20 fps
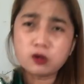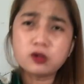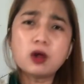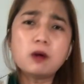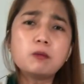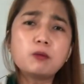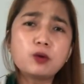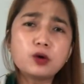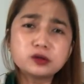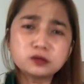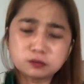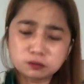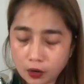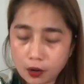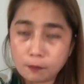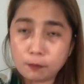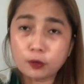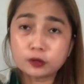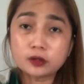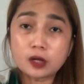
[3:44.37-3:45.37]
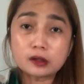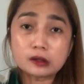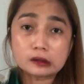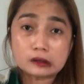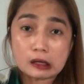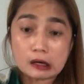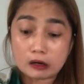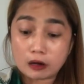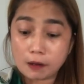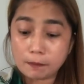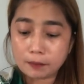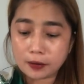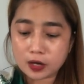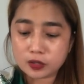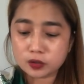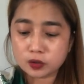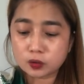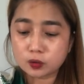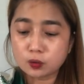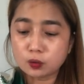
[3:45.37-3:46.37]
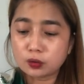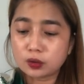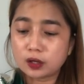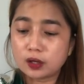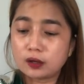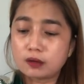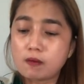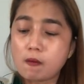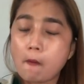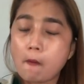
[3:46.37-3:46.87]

Ang lambot. Importante talaga ang pressure cooker.